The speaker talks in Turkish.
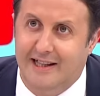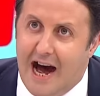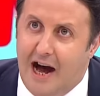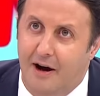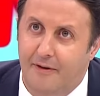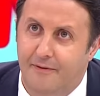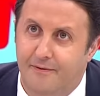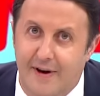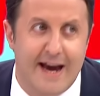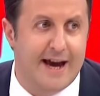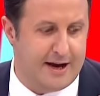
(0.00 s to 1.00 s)
Zübeyda
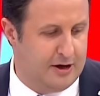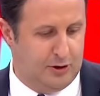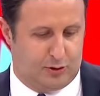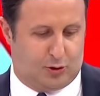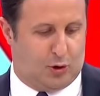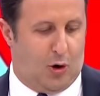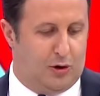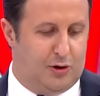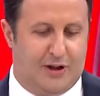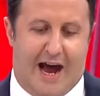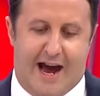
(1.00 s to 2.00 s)
ve
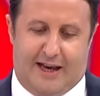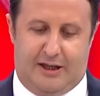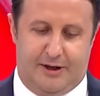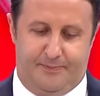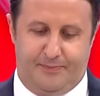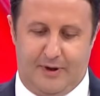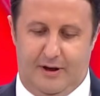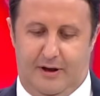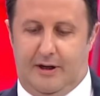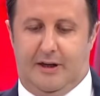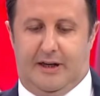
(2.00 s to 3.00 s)
Olunay. Evet.